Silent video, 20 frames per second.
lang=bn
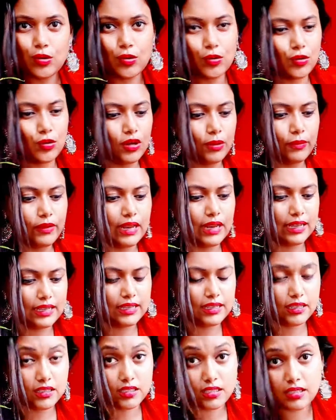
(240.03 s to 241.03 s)
ওগুলো আমি
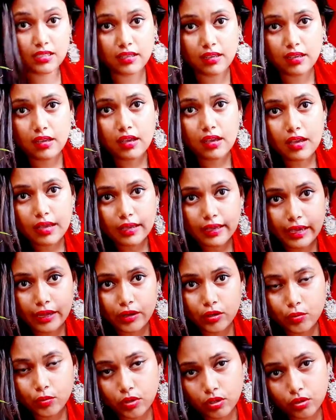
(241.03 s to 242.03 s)
লাগিয়েছি কেন
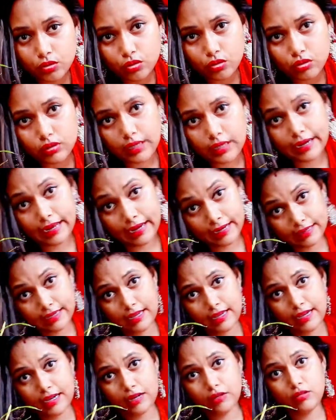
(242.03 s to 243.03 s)
বলো তো তার একটাই
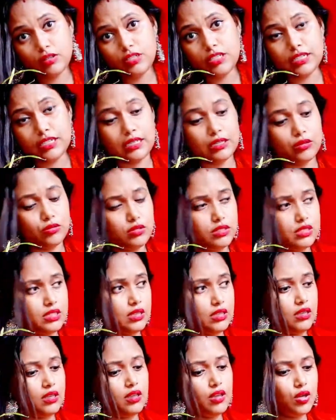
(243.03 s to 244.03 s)
কারণ সেটা হচ্ছে
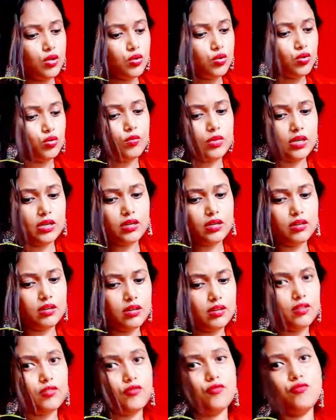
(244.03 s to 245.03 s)
তোমার
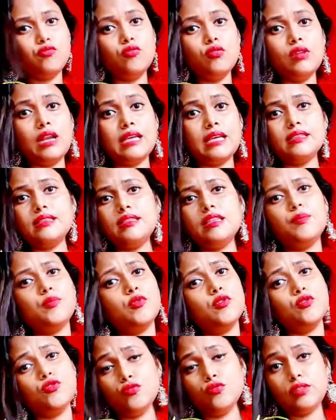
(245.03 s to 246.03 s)
ফুল আসতে
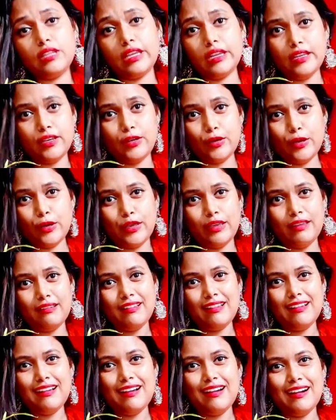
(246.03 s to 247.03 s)
প্রচুর দেরি হয়
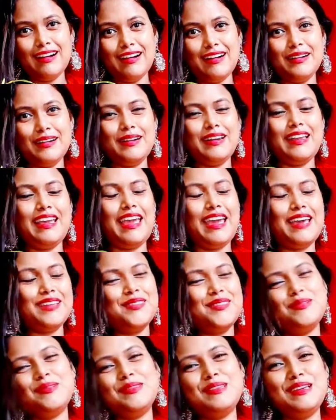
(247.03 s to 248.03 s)
আর
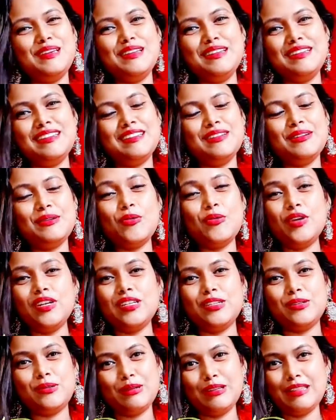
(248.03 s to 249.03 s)
এতদিন ওয়েট
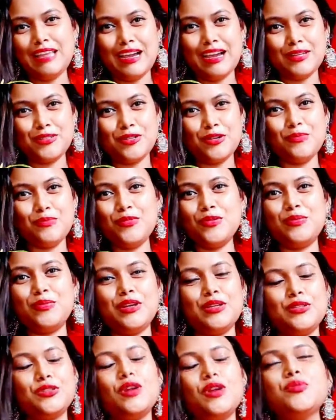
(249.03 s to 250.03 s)
করে থাকা সম্ভব
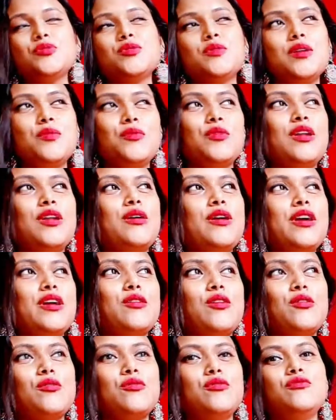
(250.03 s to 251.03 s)
না সব সময় মনে হয়
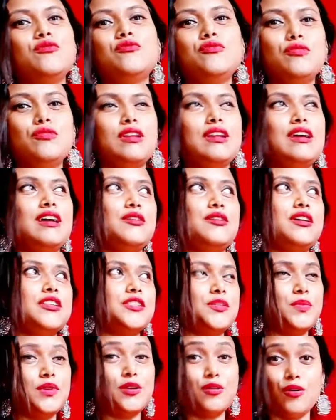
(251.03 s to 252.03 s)
কখন ফুল
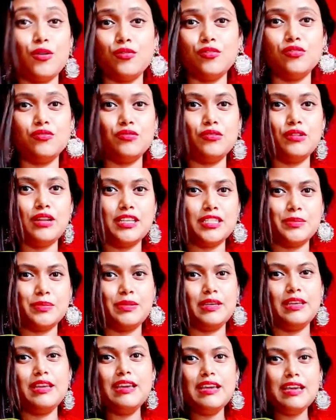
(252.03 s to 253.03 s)
আসবে কখন ফুল
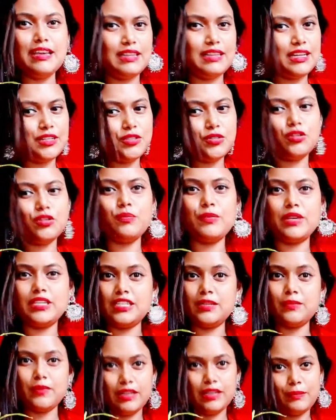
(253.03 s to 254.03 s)
আসবে তার জন্য
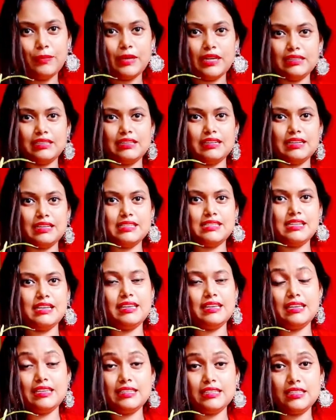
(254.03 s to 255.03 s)
বেশিরভাগই পাতার গাছ
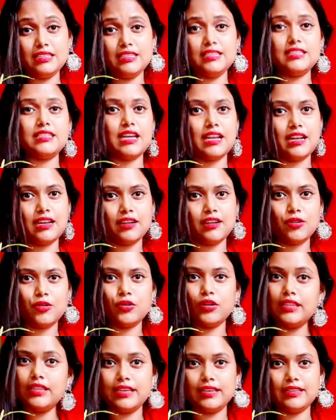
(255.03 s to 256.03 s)
লাগিয়েছি যে
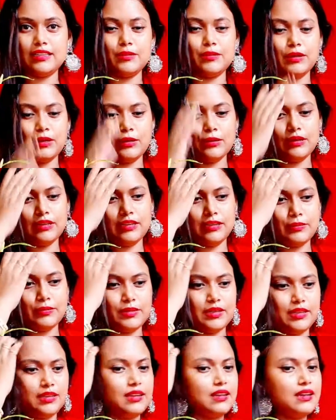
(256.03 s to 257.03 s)
সারাক্ষণই দেখতে ভালো
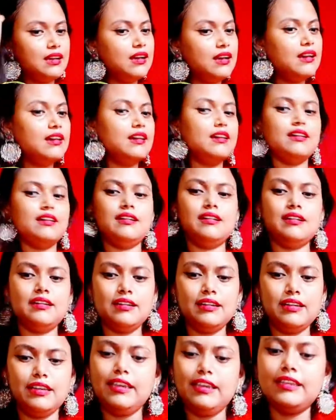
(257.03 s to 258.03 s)
লাগবে
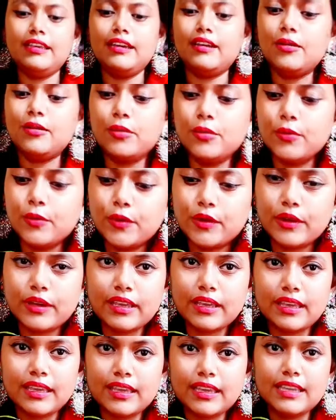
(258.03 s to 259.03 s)
এই দেখো
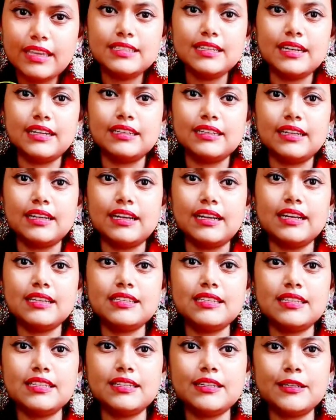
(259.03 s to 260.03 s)
এই যে একটা গাছ
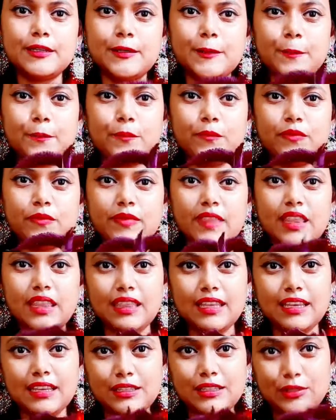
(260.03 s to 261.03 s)

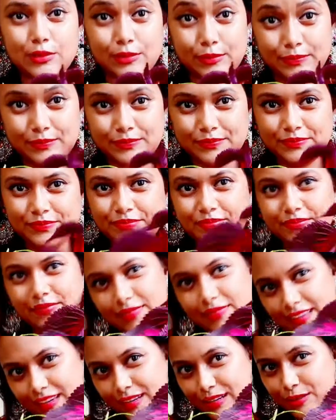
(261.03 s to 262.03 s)
দেখেছ
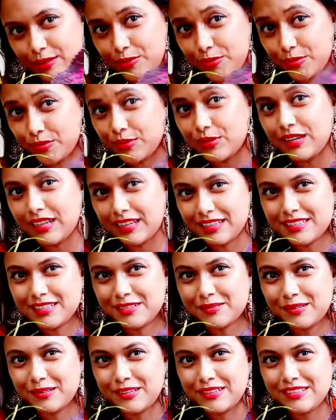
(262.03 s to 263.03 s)
এটা খুব সুন্দর লাগছে
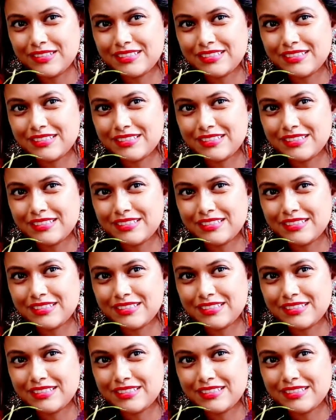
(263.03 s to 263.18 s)
বলো